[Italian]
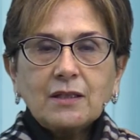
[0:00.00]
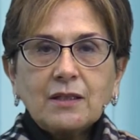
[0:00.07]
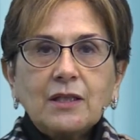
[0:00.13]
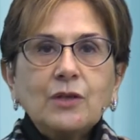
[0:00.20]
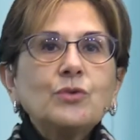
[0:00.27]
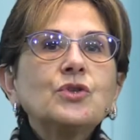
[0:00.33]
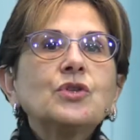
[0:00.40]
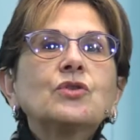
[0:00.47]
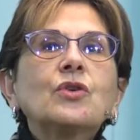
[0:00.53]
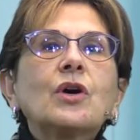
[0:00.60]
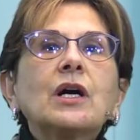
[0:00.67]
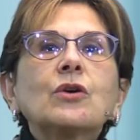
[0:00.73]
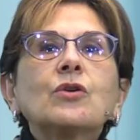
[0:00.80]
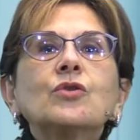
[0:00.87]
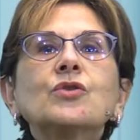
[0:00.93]
è riuscito
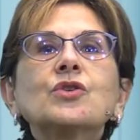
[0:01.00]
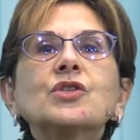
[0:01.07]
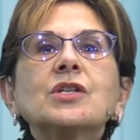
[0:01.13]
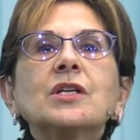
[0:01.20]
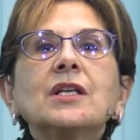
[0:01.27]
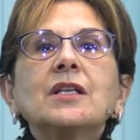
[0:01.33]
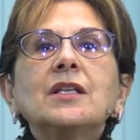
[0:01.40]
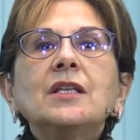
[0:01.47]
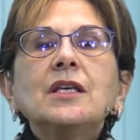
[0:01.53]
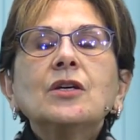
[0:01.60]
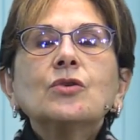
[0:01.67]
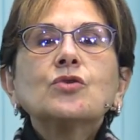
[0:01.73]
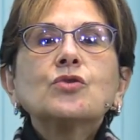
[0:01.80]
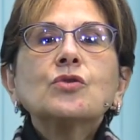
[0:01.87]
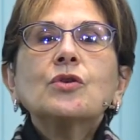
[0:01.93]
a conoscere
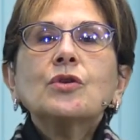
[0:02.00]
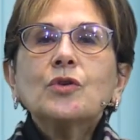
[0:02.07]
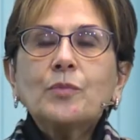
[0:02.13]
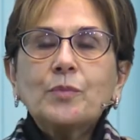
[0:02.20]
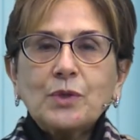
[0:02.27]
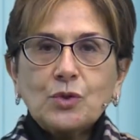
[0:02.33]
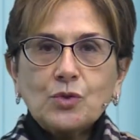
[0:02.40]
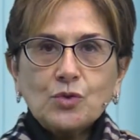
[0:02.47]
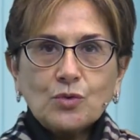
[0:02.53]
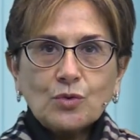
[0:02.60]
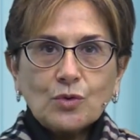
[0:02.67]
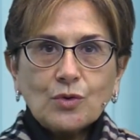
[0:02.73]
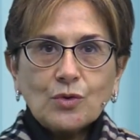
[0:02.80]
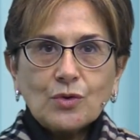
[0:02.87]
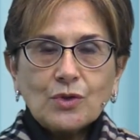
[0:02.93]
Dio giorno per
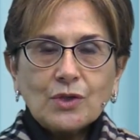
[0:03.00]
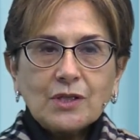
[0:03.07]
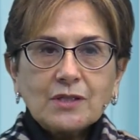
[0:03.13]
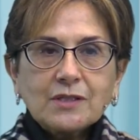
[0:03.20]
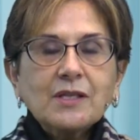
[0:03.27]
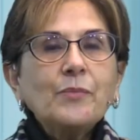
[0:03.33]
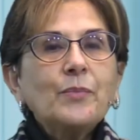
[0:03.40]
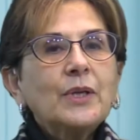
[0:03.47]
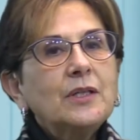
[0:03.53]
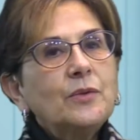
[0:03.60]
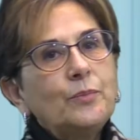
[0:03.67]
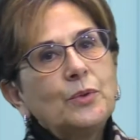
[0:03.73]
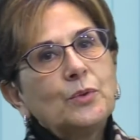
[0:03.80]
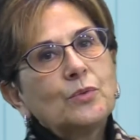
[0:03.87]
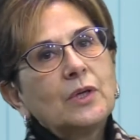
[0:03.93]
giorno, sempre di
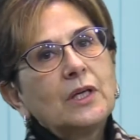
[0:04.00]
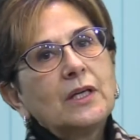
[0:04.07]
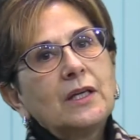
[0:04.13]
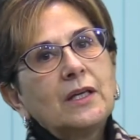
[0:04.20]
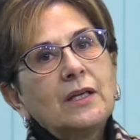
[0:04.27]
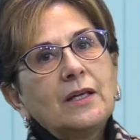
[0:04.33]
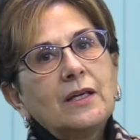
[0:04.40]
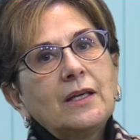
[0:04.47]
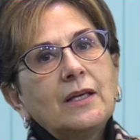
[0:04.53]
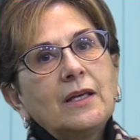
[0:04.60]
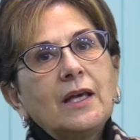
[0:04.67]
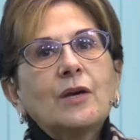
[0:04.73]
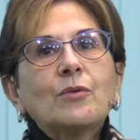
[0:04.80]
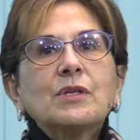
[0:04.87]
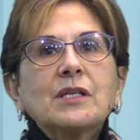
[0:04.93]
più.
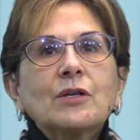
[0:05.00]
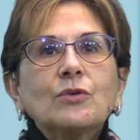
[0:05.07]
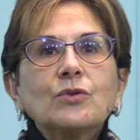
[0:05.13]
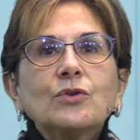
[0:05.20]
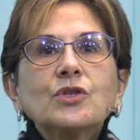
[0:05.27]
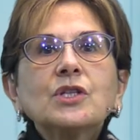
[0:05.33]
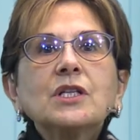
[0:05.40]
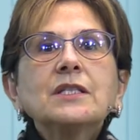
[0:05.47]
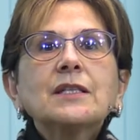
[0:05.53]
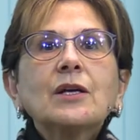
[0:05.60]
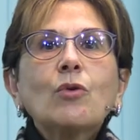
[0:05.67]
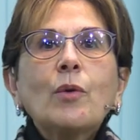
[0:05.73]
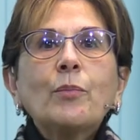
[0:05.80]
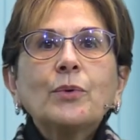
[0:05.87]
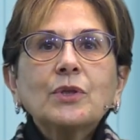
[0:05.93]
E questa conoscenza
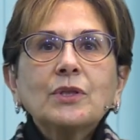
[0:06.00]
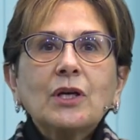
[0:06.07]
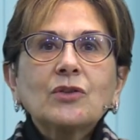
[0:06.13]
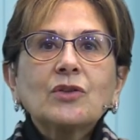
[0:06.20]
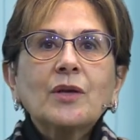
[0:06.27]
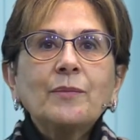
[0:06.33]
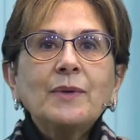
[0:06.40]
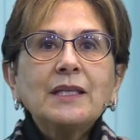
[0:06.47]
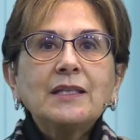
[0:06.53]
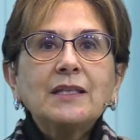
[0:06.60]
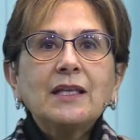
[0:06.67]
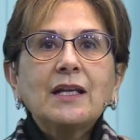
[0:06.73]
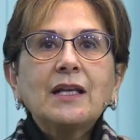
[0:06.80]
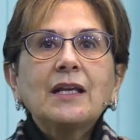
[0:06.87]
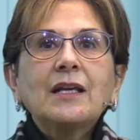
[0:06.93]
lo ha portato a
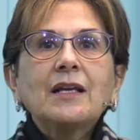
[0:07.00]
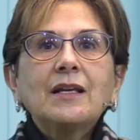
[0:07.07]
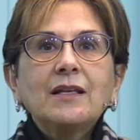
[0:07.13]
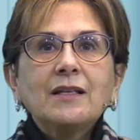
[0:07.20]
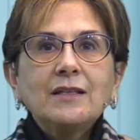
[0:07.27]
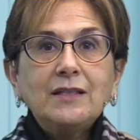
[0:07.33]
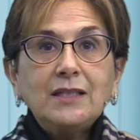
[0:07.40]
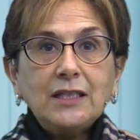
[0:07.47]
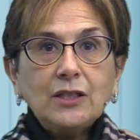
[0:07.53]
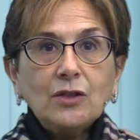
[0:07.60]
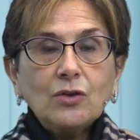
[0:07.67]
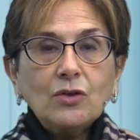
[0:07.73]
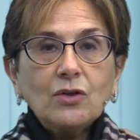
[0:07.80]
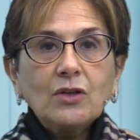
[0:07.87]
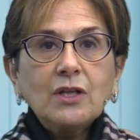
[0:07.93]
mettere
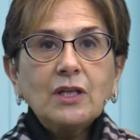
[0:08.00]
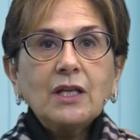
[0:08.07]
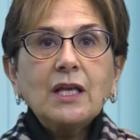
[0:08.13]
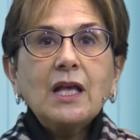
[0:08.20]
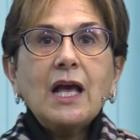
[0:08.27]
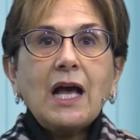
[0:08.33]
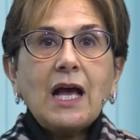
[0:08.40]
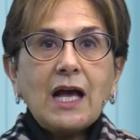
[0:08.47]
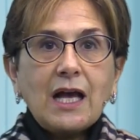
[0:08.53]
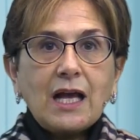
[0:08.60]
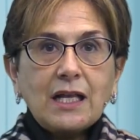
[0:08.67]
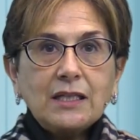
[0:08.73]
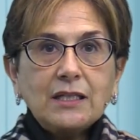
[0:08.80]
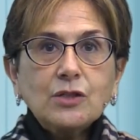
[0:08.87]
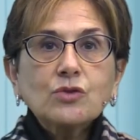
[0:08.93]
Dio
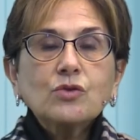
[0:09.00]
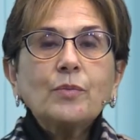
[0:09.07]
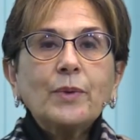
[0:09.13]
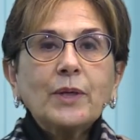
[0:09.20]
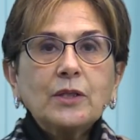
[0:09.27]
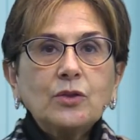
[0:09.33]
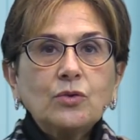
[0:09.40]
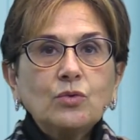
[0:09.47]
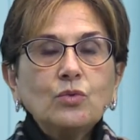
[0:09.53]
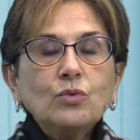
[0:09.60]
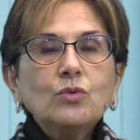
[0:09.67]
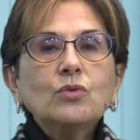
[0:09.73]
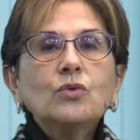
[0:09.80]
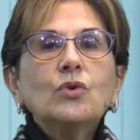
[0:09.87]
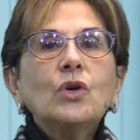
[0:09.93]
al di sopra di
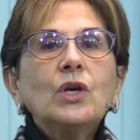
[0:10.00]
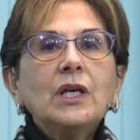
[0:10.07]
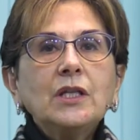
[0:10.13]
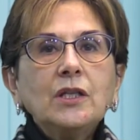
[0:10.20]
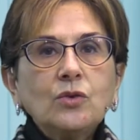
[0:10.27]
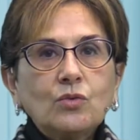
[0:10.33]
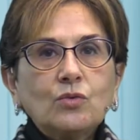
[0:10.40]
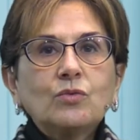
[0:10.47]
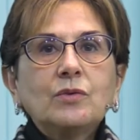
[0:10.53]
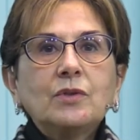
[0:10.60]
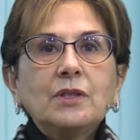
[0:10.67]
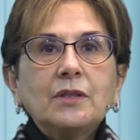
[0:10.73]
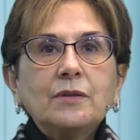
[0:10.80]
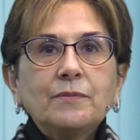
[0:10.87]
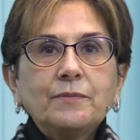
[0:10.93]
tutto e di
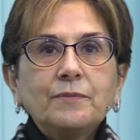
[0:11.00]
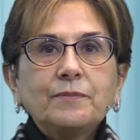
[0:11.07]
tutti.